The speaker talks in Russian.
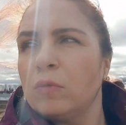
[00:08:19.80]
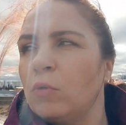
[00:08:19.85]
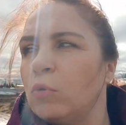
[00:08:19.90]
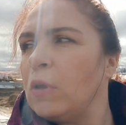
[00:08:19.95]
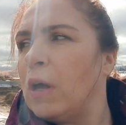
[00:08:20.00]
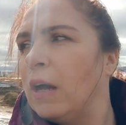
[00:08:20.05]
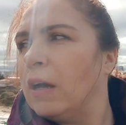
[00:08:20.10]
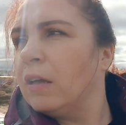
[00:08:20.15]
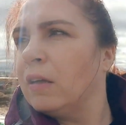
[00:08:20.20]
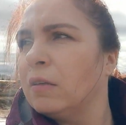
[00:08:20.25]

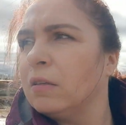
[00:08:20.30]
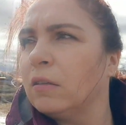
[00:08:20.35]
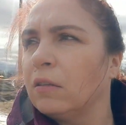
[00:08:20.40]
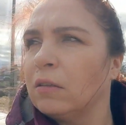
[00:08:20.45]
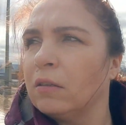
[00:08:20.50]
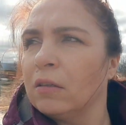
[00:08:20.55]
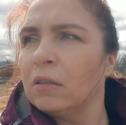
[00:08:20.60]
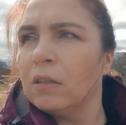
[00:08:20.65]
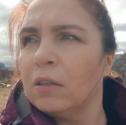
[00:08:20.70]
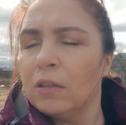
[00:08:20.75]
Куда?
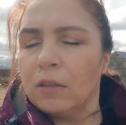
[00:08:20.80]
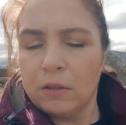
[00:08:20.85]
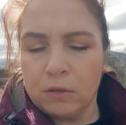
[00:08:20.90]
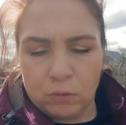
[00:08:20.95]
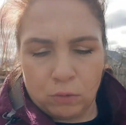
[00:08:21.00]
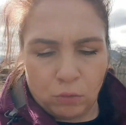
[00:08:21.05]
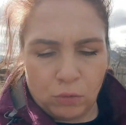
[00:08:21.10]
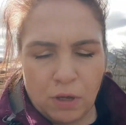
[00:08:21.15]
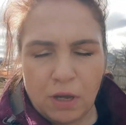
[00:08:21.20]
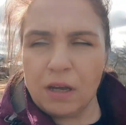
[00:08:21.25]

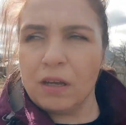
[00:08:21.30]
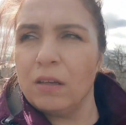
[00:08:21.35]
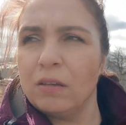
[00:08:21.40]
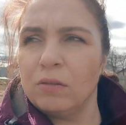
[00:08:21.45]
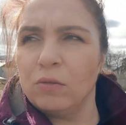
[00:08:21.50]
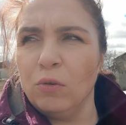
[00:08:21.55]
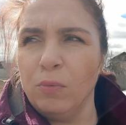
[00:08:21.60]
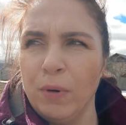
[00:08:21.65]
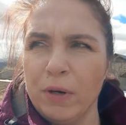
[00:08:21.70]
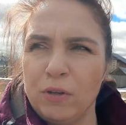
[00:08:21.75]
Туда?
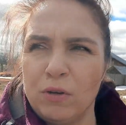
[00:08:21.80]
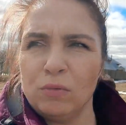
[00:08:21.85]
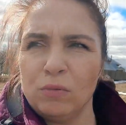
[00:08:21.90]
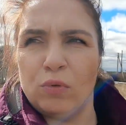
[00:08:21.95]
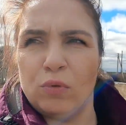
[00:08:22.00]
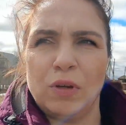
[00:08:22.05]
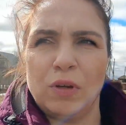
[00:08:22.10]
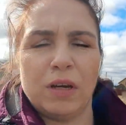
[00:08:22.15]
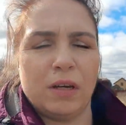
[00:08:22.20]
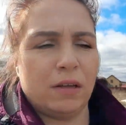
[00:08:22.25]
Ну, пойдем
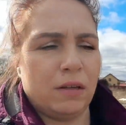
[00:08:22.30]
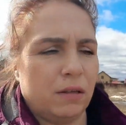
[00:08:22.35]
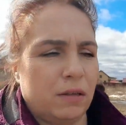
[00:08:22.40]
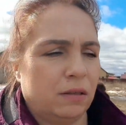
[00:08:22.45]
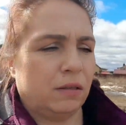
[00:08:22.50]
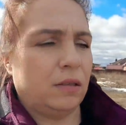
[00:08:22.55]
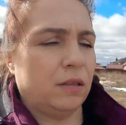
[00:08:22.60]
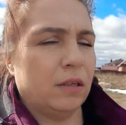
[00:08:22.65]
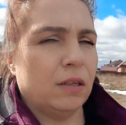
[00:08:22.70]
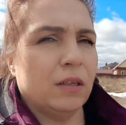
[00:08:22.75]
туда.
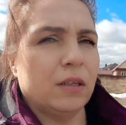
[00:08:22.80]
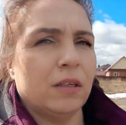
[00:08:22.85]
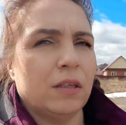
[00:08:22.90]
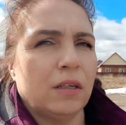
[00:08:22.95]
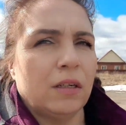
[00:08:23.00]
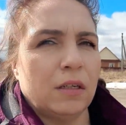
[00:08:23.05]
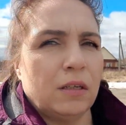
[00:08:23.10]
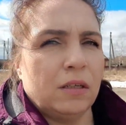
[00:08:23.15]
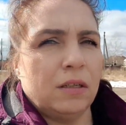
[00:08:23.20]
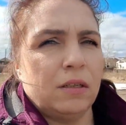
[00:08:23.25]

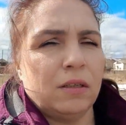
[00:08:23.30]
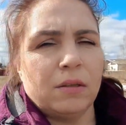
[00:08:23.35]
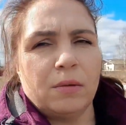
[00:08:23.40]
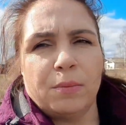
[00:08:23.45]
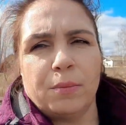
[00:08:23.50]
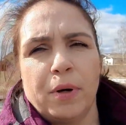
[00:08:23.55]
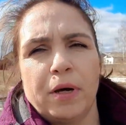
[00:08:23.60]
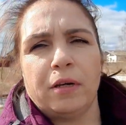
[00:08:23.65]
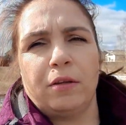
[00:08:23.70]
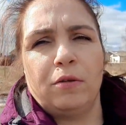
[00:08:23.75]

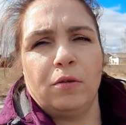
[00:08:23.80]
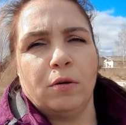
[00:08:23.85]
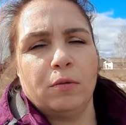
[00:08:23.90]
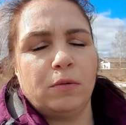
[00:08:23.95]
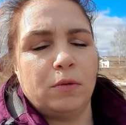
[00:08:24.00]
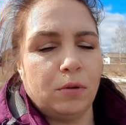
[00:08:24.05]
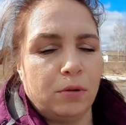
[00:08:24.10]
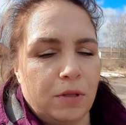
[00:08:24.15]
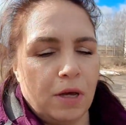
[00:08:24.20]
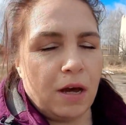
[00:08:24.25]

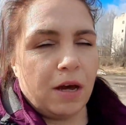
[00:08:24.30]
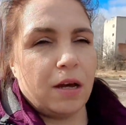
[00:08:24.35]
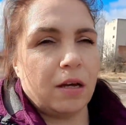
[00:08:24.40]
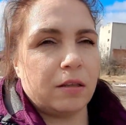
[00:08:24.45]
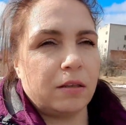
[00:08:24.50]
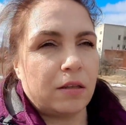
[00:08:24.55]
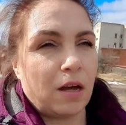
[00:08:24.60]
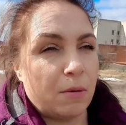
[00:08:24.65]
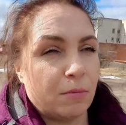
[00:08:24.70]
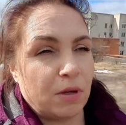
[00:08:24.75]
Пойдем туда.
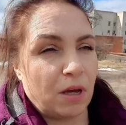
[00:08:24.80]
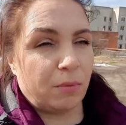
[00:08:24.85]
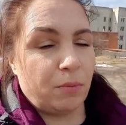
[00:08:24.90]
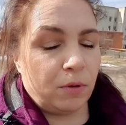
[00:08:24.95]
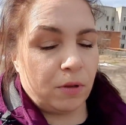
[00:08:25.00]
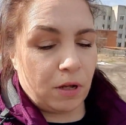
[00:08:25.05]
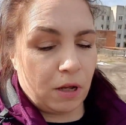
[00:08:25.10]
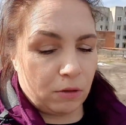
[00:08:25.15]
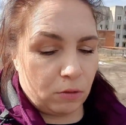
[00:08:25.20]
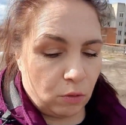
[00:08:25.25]
Там я
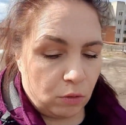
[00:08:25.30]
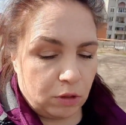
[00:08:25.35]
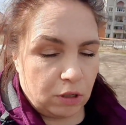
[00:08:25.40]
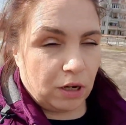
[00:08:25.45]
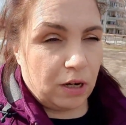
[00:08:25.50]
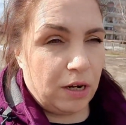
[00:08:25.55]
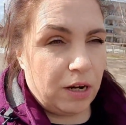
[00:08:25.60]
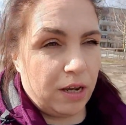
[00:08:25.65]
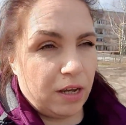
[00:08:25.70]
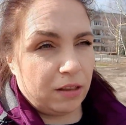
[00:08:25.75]
была
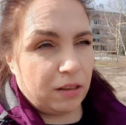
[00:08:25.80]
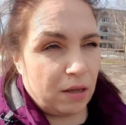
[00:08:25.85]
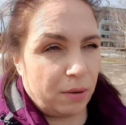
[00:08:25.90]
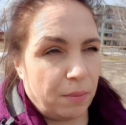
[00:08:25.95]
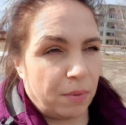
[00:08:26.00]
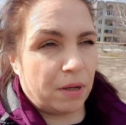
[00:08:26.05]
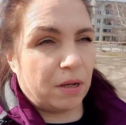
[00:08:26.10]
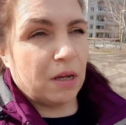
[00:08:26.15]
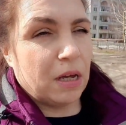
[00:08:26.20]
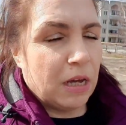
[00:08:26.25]
только
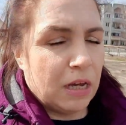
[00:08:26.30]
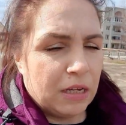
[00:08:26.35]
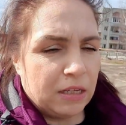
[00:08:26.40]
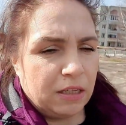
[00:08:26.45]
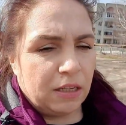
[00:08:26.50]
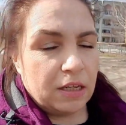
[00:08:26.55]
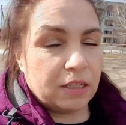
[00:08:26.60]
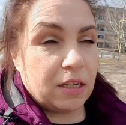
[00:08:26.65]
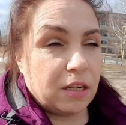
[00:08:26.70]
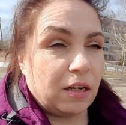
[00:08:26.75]
летом
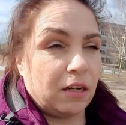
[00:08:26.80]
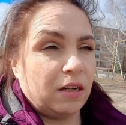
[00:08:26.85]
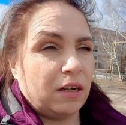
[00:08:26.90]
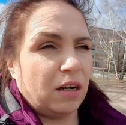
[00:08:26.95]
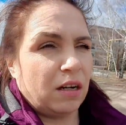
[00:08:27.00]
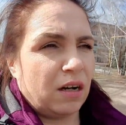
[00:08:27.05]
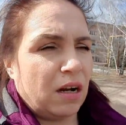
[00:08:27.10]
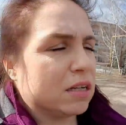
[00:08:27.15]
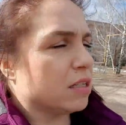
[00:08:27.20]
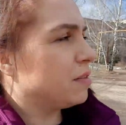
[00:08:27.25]

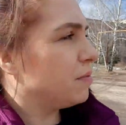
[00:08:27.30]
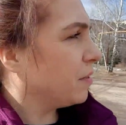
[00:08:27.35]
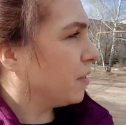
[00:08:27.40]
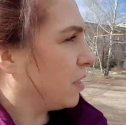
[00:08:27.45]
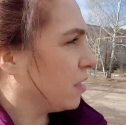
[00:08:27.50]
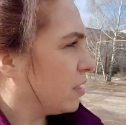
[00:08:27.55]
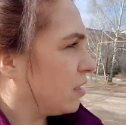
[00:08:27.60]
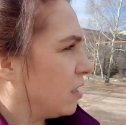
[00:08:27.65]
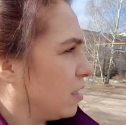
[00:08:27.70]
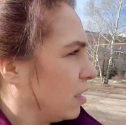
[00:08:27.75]
несколько раз в
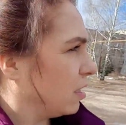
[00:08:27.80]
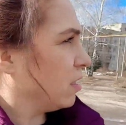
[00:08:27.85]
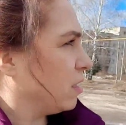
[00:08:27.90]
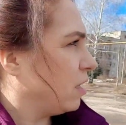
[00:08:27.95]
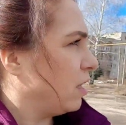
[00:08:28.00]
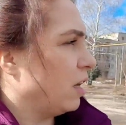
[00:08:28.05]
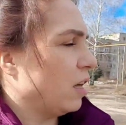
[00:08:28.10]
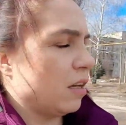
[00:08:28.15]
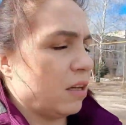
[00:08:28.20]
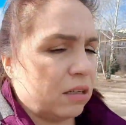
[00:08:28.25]
этой
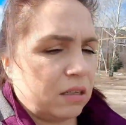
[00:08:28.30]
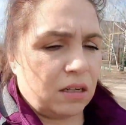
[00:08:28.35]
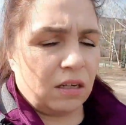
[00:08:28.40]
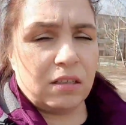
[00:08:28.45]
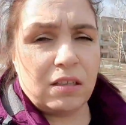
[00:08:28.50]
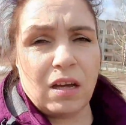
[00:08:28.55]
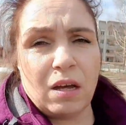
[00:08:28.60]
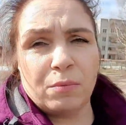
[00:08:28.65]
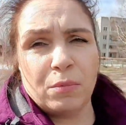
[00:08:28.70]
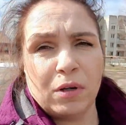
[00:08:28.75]
стране,
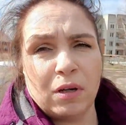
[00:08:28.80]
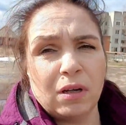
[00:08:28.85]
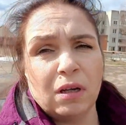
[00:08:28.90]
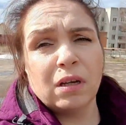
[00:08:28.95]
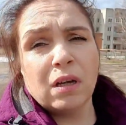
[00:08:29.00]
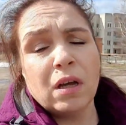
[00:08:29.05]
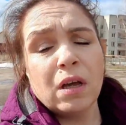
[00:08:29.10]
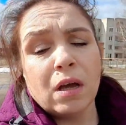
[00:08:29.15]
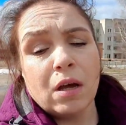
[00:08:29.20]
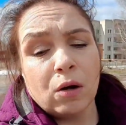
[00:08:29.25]
когда мы
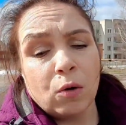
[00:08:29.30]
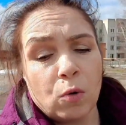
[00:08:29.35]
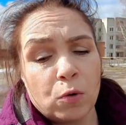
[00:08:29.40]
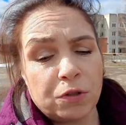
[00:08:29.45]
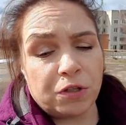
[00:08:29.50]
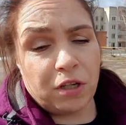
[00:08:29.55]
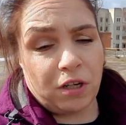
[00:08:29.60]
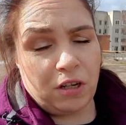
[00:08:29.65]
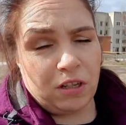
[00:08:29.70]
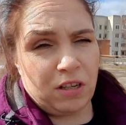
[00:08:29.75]

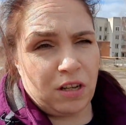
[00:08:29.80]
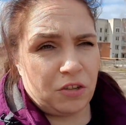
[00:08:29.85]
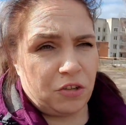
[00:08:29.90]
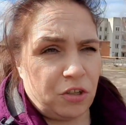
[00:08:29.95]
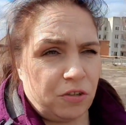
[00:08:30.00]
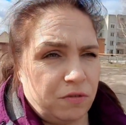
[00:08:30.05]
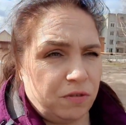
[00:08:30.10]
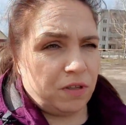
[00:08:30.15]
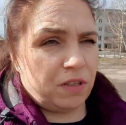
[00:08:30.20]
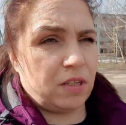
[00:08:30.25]
котика
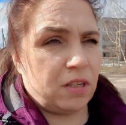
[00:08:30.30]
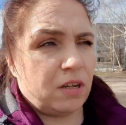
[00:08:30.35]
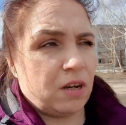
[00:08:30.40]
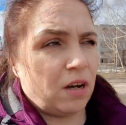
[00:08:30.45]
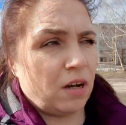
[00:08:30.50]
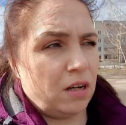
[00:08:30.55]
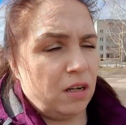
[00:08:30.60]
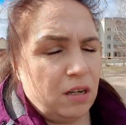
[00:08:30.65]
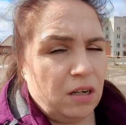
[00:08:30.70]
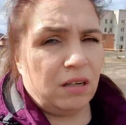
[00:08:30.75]
нашего
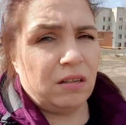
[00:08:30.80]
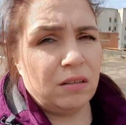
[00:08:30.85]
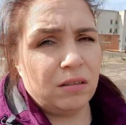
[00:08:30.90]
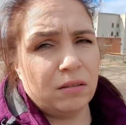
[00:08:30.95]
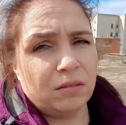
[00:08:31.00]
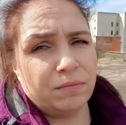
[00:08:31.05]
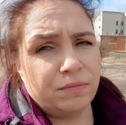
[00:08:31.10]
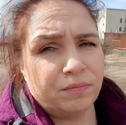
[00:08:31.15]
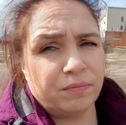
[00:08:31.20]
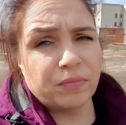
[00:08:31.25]
искали.
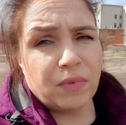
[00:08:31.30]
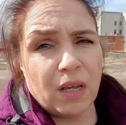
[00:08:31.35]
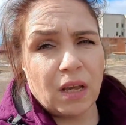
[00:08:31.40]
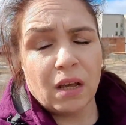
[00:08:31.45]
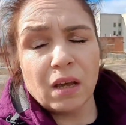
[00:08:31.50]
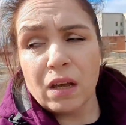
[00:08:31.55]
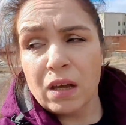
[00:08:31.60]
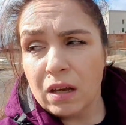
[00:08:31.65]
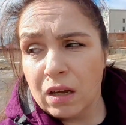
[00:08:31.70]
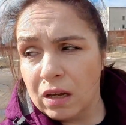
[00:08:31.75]

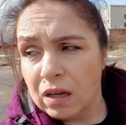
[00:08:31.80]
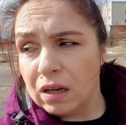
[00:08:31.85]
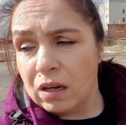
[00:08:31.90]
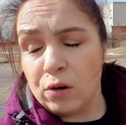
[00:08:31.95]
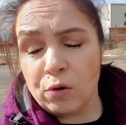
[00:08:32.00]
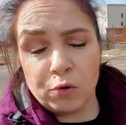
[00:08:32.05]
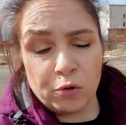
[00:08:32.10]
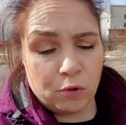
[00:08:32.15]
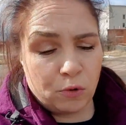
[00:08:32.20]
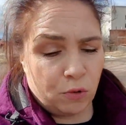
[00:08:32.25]

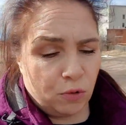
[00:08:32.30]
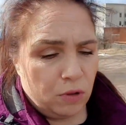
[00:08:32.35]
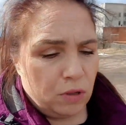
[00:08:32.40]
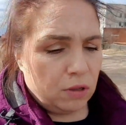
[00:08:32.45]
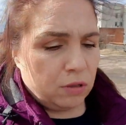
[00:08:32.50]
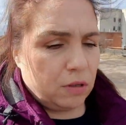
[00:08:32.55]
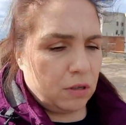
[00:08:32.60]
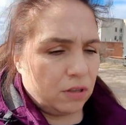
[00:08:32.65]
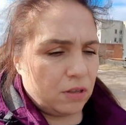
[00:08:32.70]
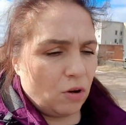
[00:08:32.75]
Леньку,
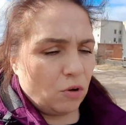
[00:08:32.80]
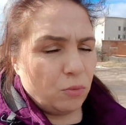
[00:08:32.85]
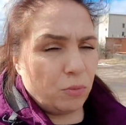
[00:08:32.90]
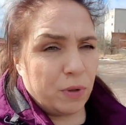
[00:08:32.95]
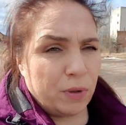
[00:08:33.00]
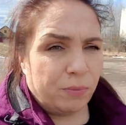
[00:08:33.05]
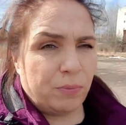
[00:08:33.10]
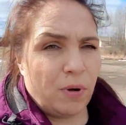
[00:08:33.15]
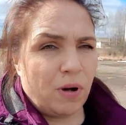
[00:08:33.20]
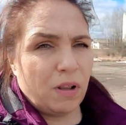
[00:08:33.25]
когда он
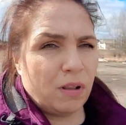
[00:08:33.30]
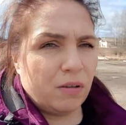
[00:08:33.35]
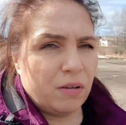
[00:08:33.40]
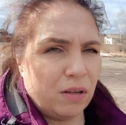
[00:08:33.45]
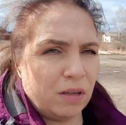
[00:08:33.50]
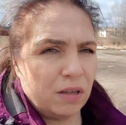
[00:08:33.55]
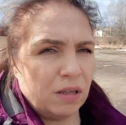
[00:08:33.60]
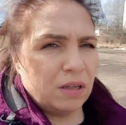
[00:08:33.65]
пропал.